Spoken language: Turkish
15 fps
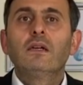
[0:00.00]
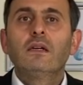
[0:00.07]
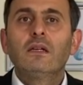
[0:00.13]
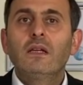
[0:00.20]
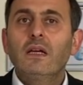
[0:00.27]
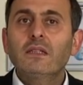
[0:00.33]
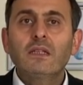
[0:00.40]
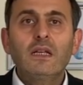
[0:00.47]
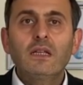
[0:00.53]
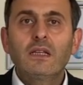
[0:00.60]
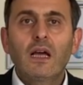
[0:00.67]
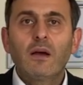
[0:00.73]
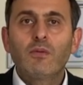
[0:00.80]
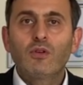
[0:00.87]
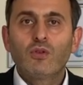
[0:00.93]
nasıl
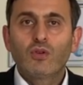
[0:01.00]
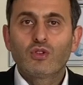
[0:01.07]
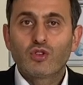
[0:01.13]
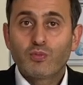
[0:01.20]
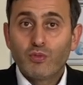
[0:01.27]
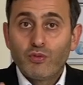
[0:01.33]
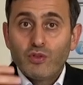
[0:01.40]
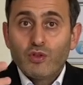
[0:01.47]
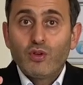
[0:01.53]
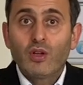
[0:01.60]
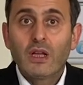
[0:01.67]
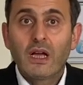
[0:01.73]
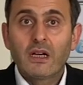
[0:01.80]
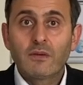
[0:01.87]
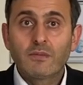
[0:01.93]
hitap ediyoruz bu
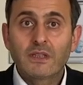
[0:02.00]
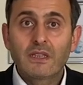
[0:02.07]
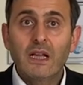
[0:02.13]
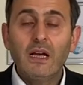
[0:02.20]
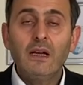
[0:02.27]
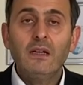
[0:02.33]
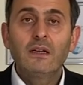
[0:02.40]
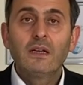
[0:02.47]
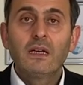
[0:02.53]
videolarımızda?